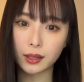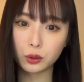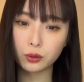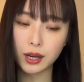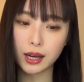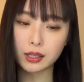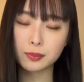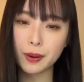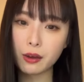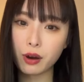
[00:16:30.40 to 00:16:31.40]
あと
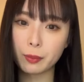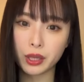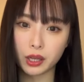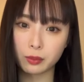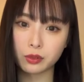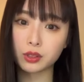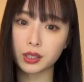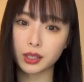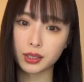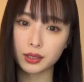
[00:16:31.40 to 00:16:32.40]
はスパイファミリーも好
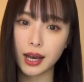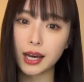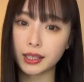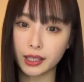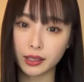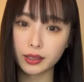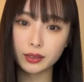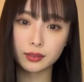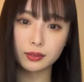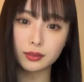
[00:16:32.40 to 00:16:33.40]
き
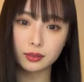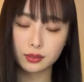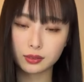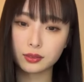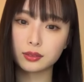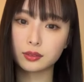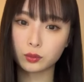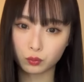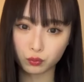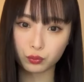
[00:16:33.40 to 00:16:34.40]
アーニャ
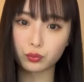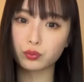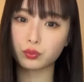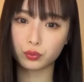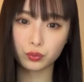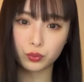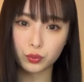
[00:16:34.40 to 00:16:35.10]
うん